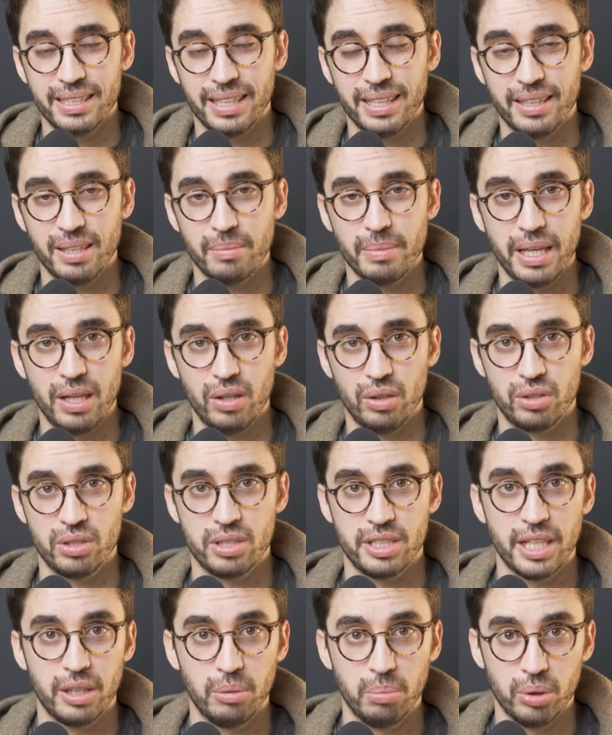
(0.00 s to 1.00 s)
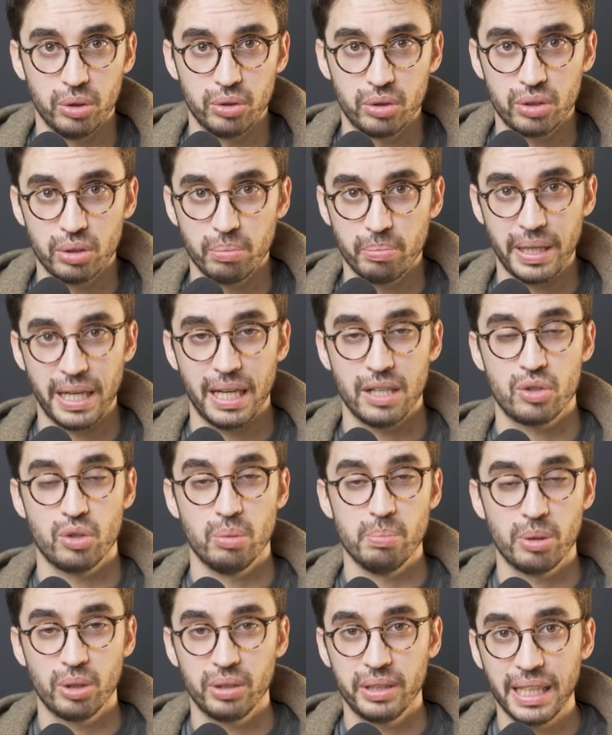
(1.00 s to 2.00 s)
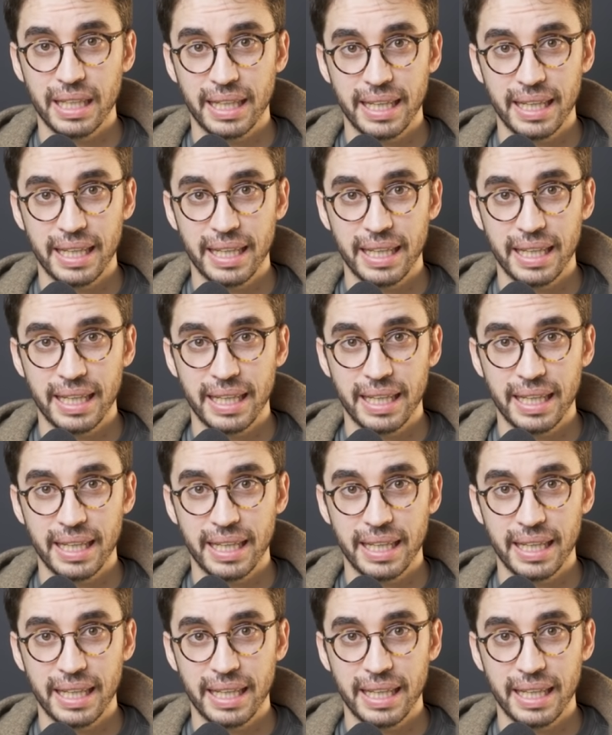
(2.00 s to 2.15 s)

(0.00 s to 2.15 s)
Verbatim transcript: es el tema de los chatbots para el soporte